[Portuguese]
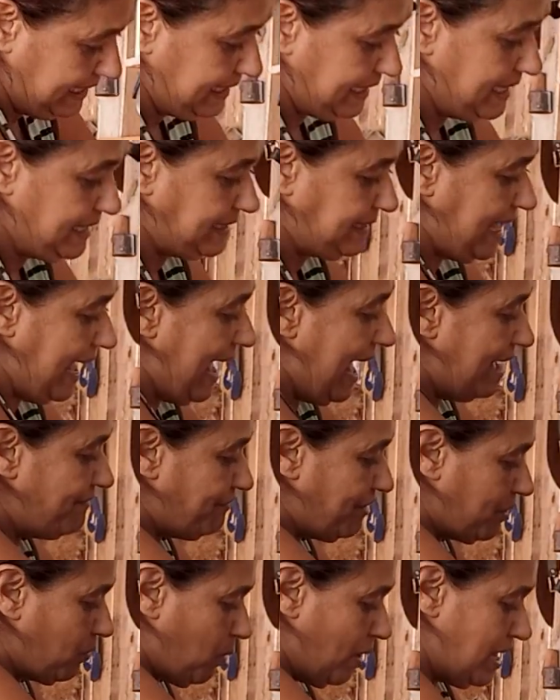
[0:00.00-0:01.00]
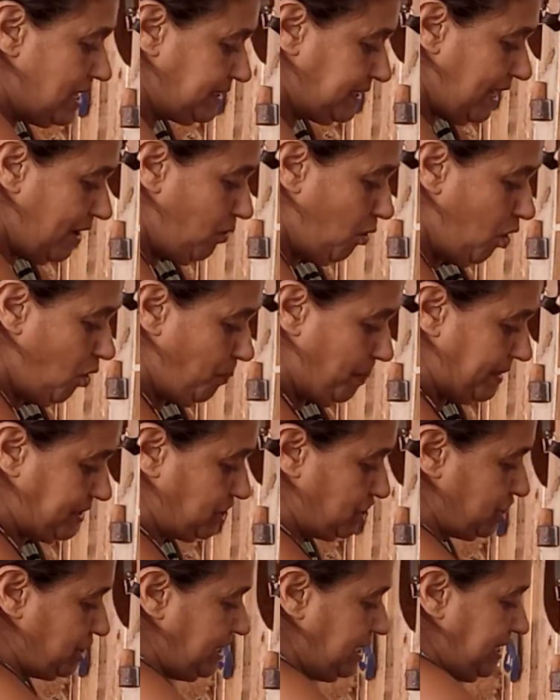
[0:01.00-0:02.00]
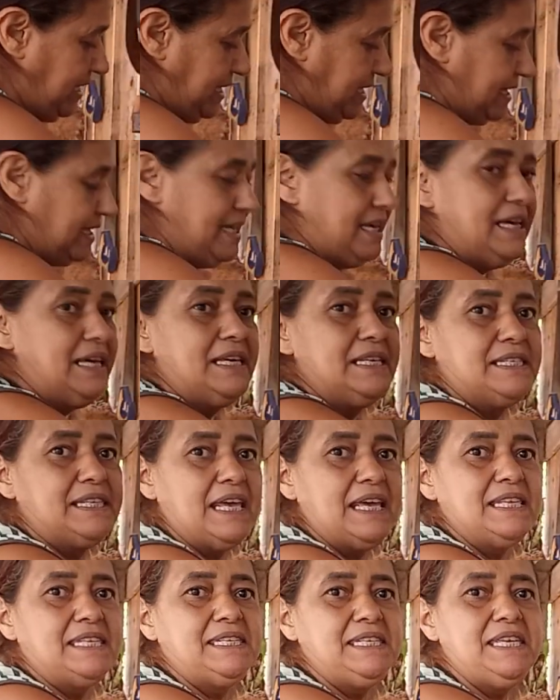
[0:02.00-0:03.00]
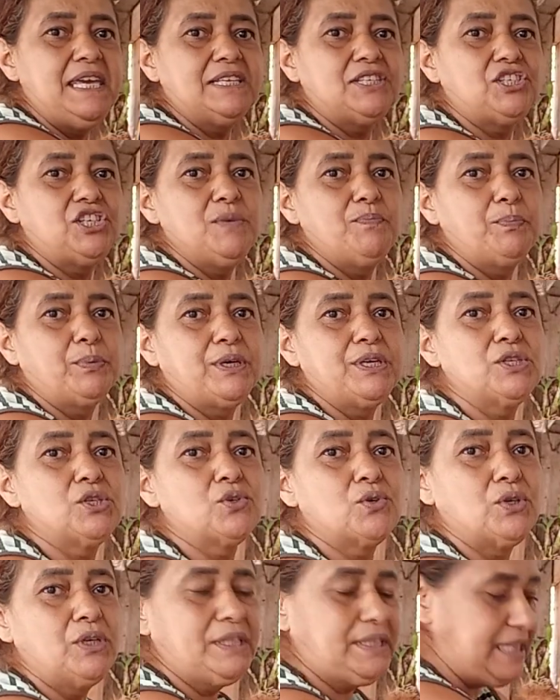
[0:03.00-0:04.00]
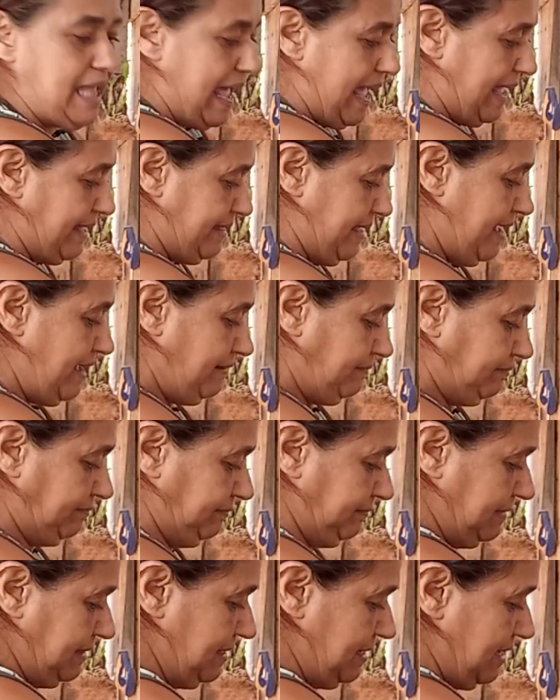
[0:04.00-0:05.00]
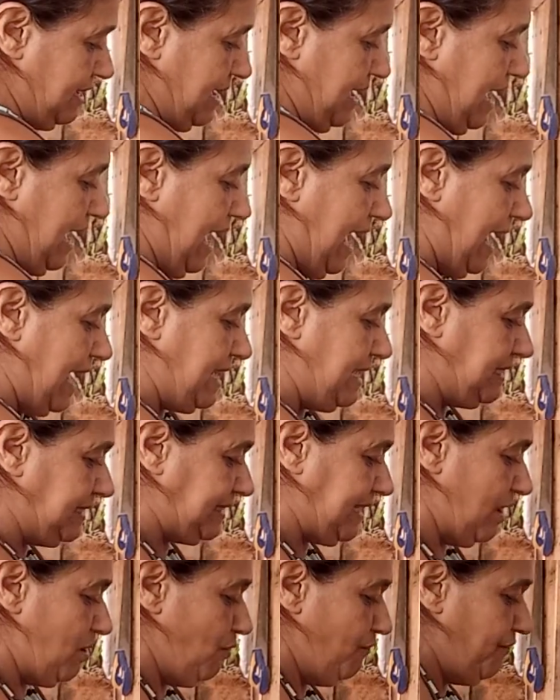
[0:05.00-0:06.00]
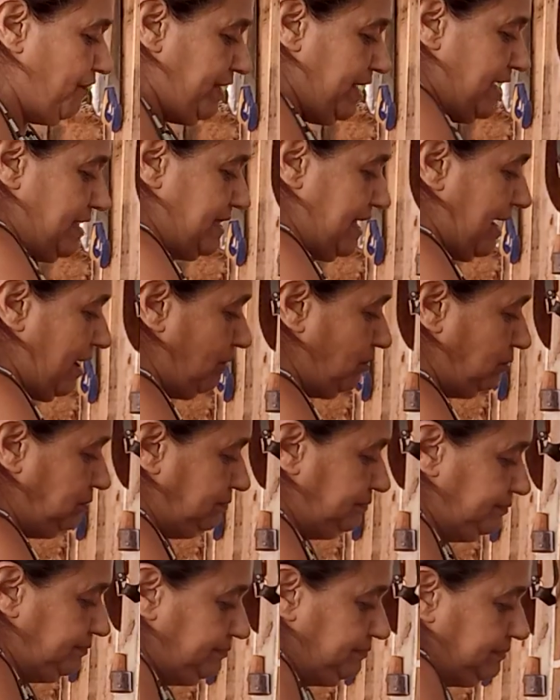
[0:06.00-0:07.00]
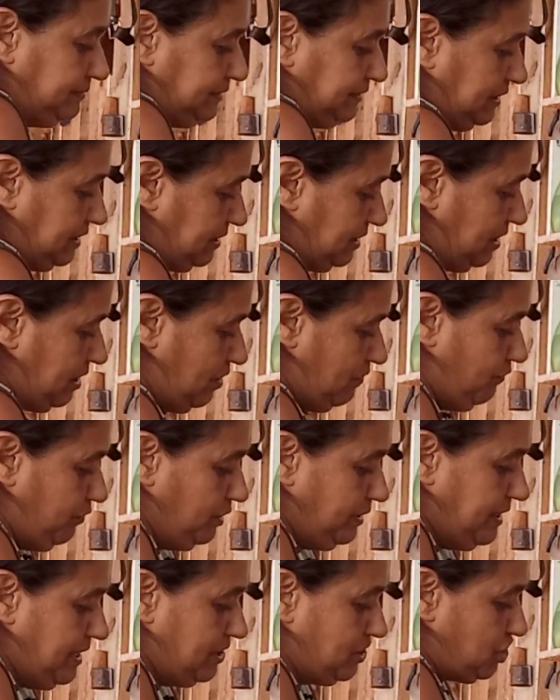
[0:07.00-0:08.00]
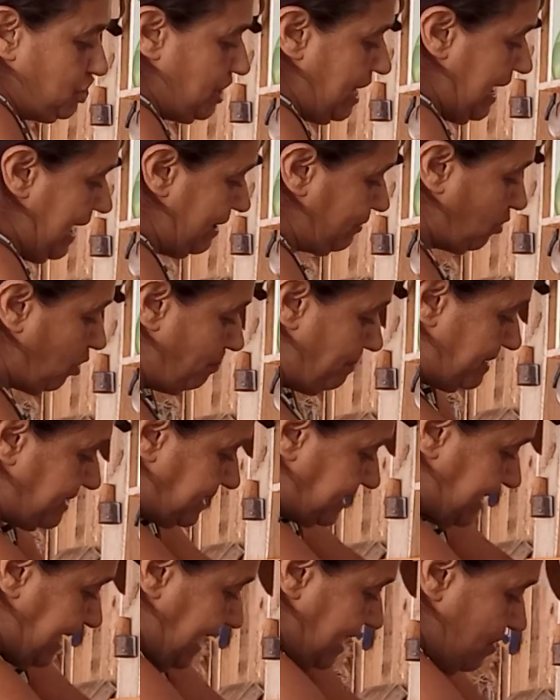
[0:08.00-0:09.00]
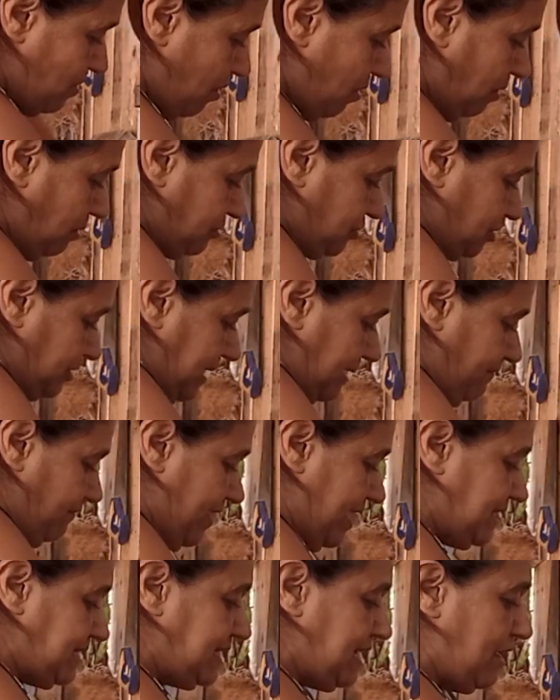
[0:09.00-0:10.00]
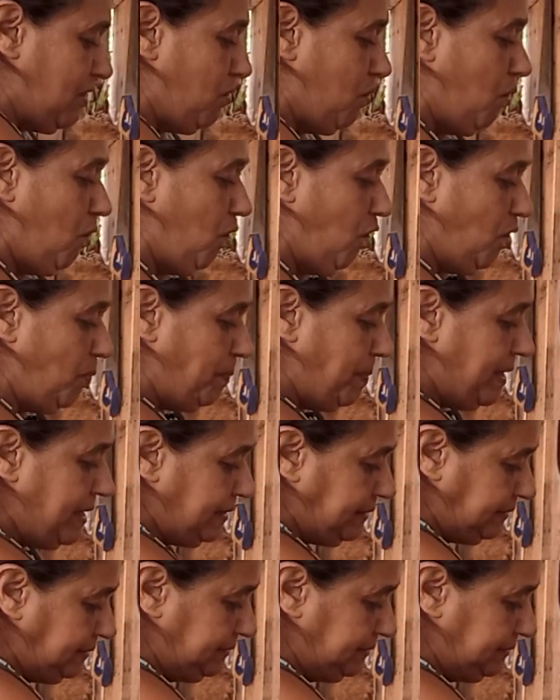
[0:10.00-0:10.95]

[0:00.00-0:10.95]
que tava, quanta roupa tinha, vocês iam tipo que surtar, né? Aí então eu falei, não, eu vou deixar. Comecei ontem a lavar essa roupa,